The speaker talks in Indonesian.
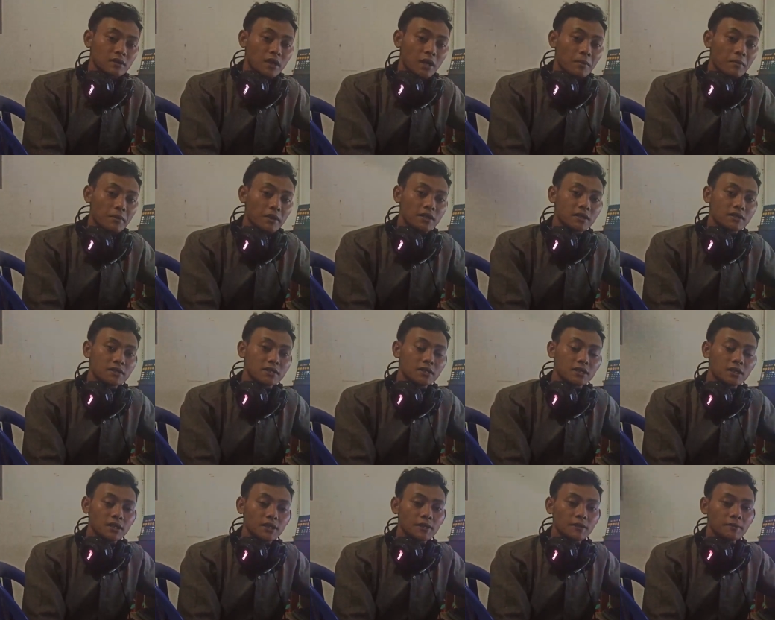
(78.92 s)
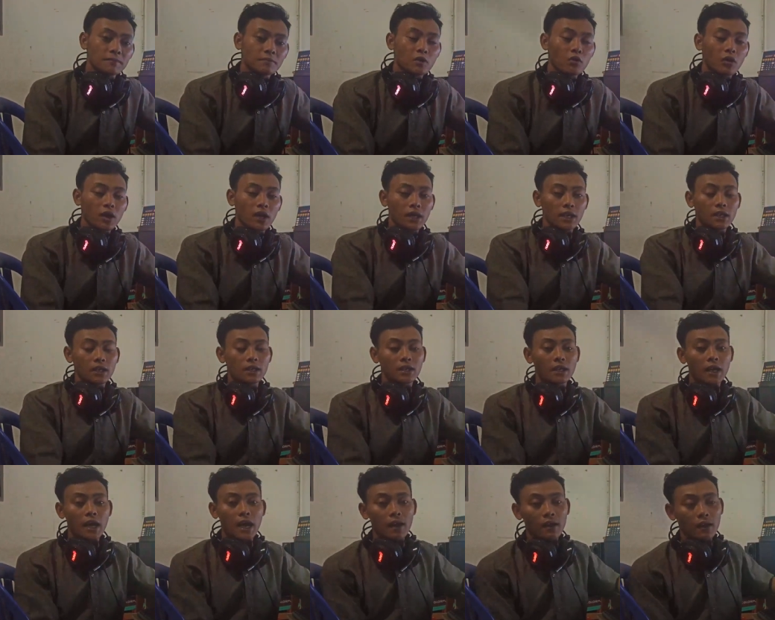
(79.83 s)
Kami di sini
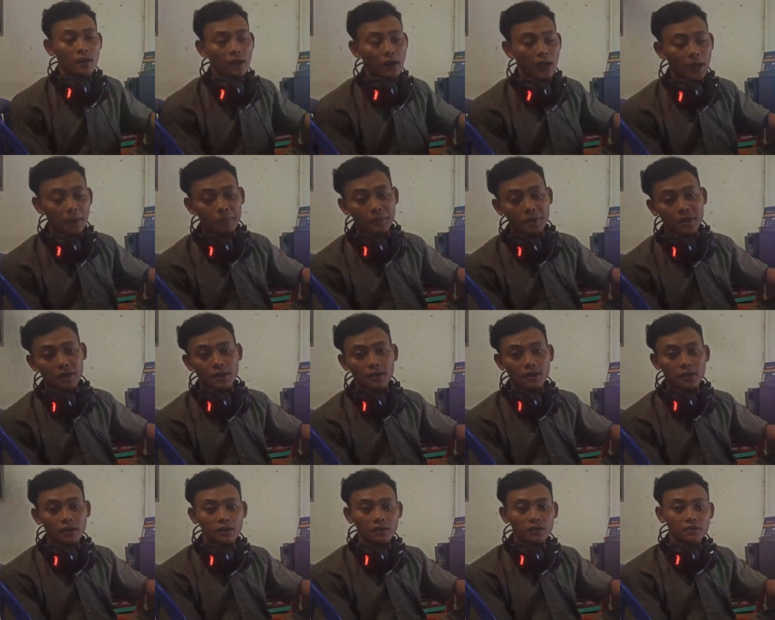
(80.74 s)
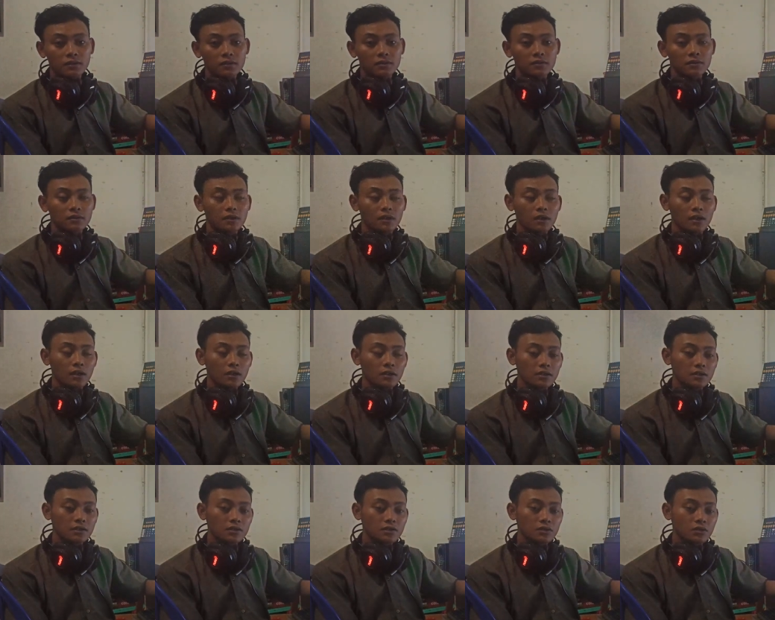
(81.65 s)
mewakili Amir dari
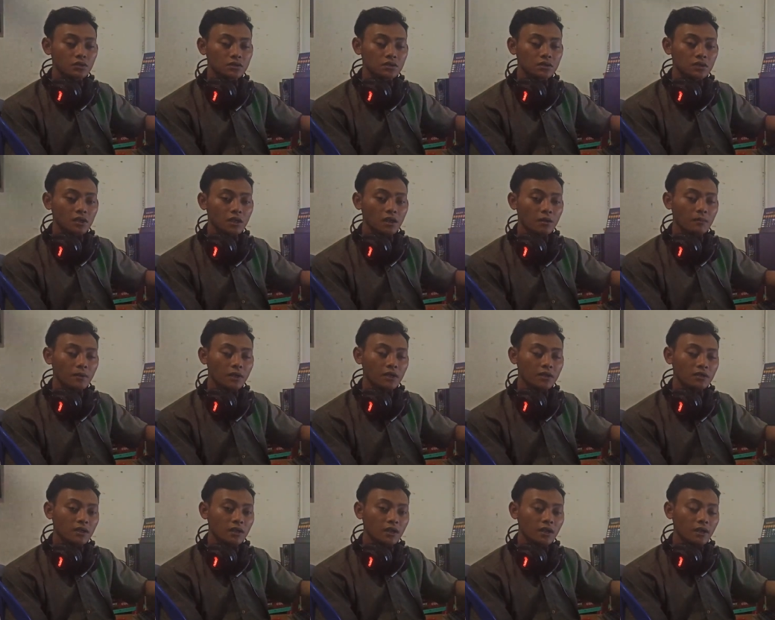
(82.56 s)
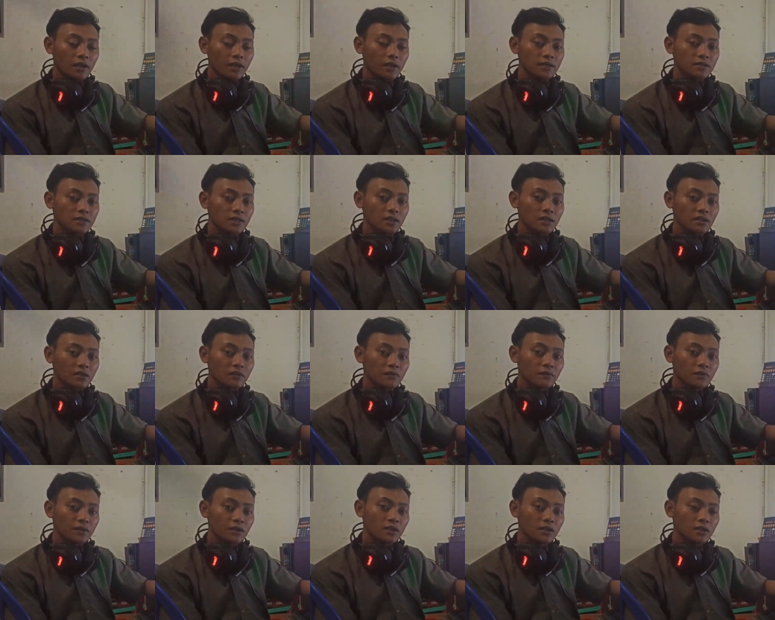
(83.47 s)
sosial media Riasah
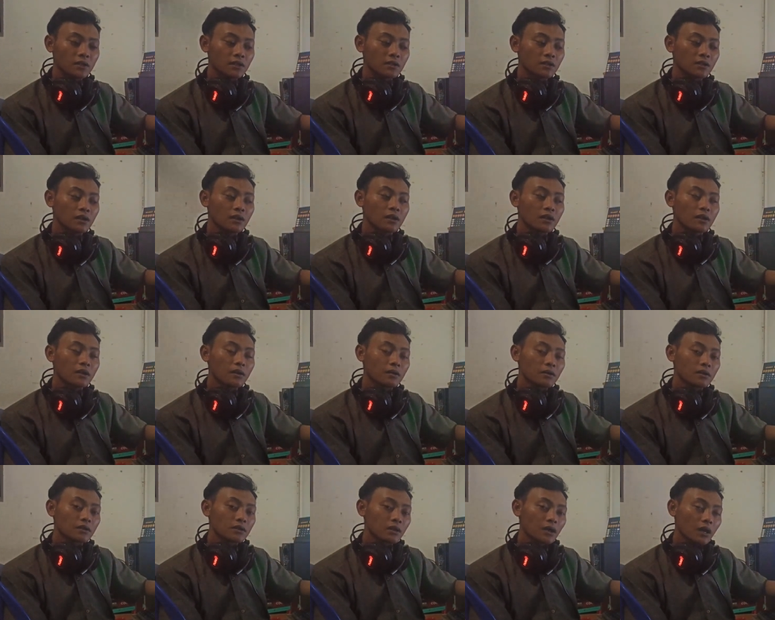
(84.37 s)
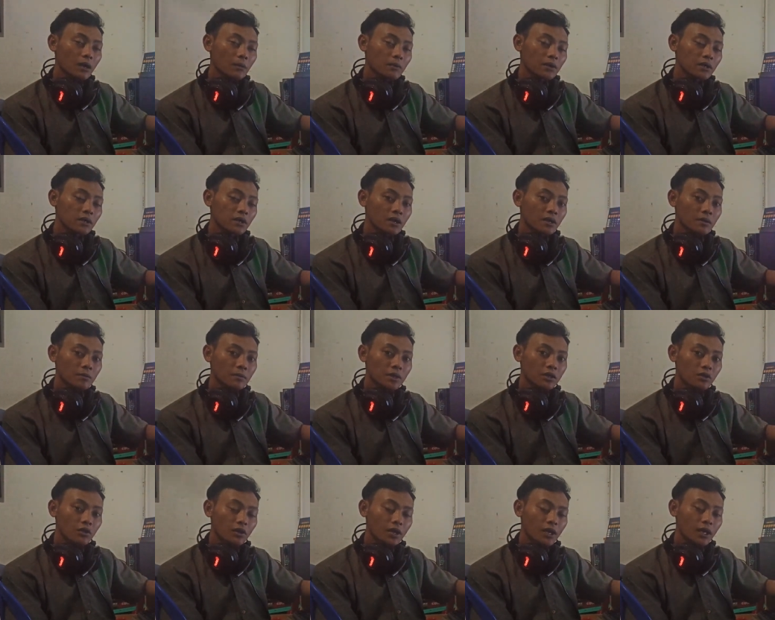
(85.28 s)
TV. Kami dari
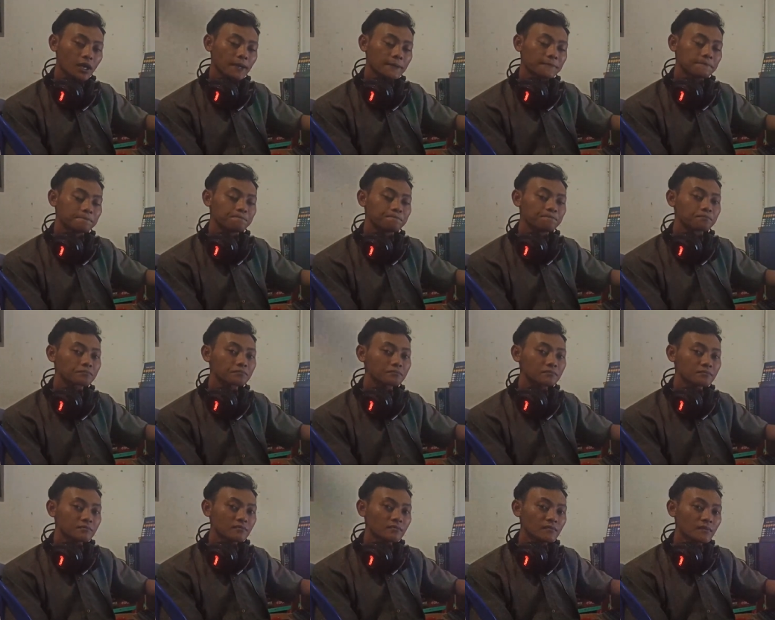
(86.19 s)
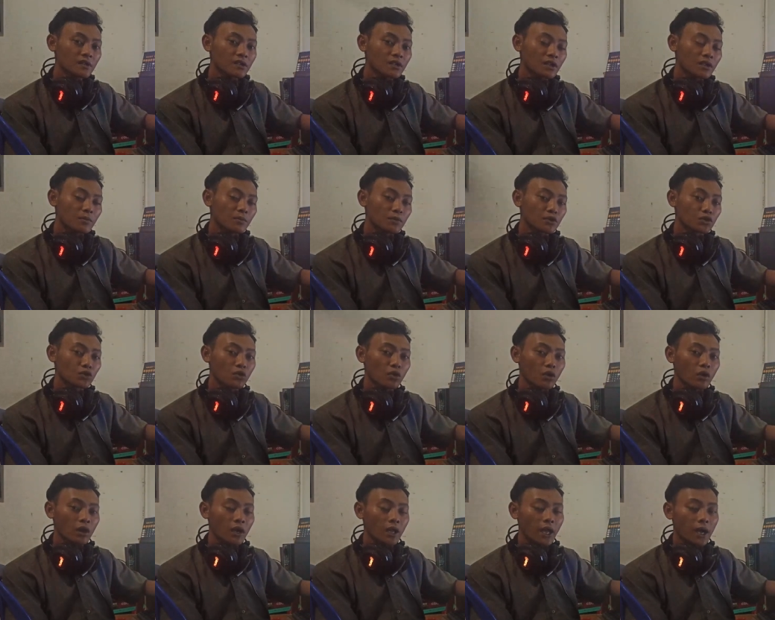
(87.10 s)
Bitona yang dibentuk
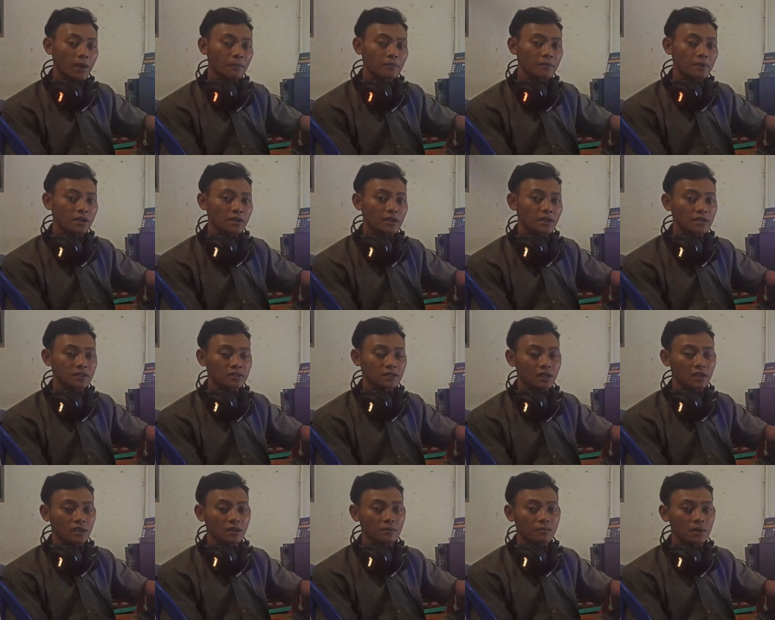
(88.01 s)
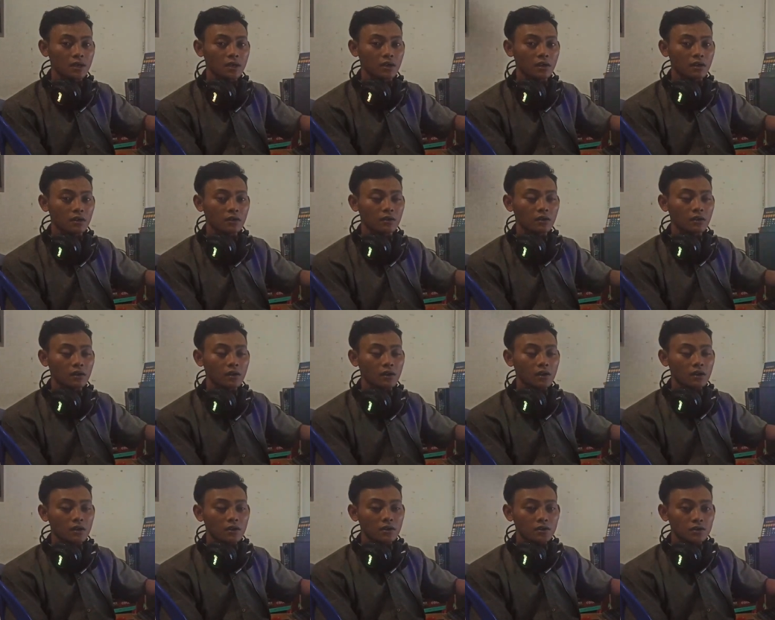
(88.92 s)
oleh Amir Riasah
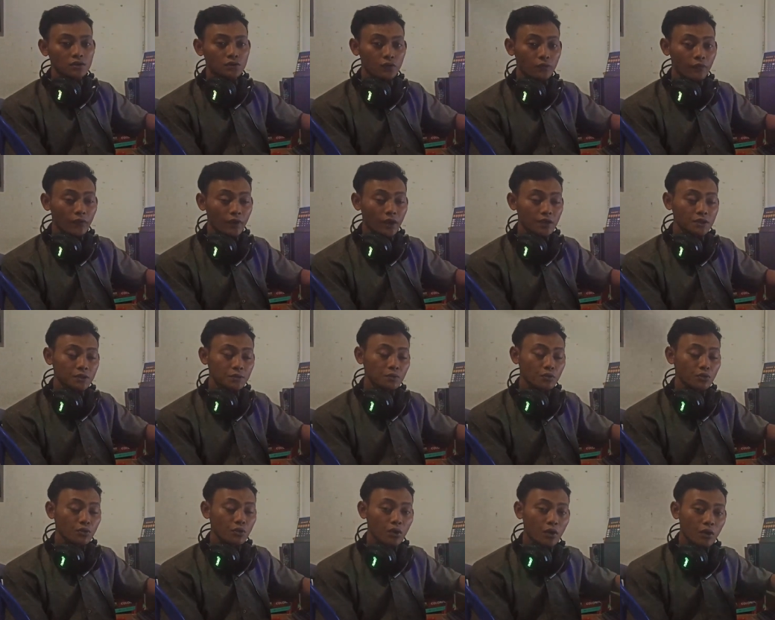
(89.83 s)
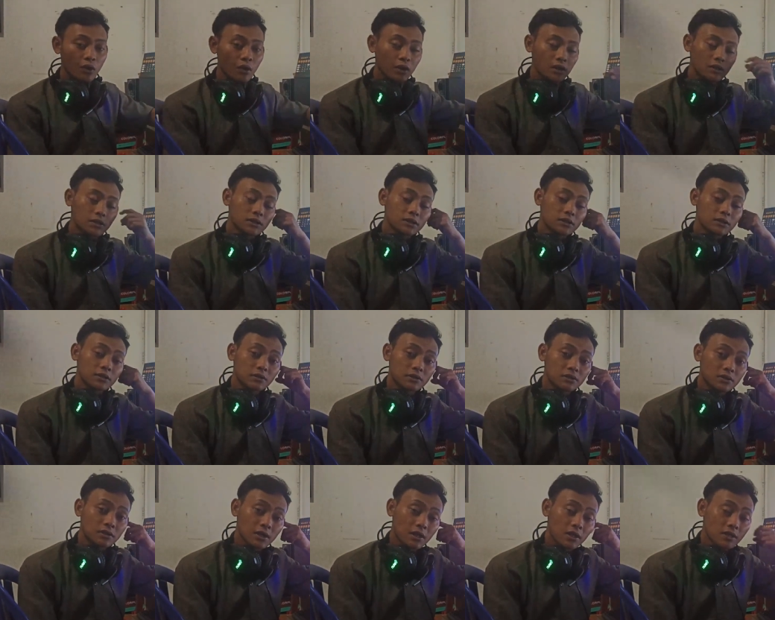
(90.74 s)
5 Supah Hizbullah
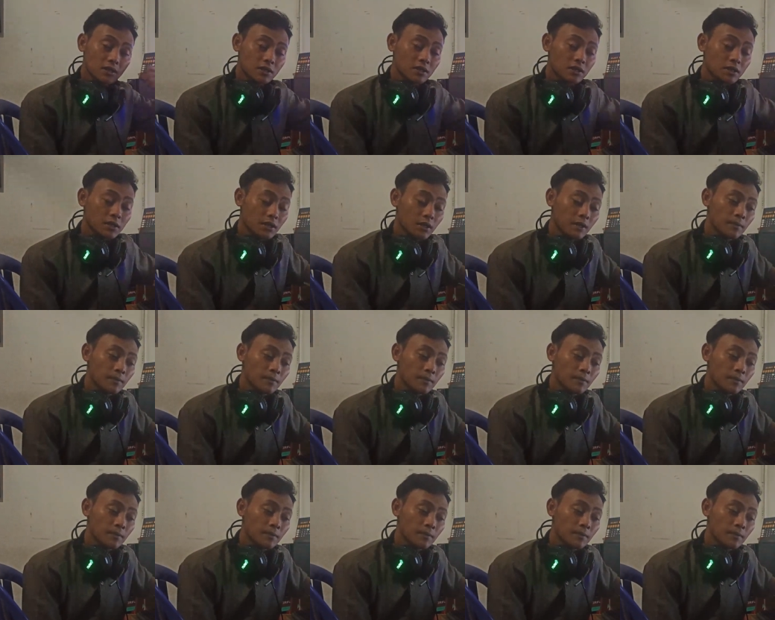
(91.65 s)
Cilengsi.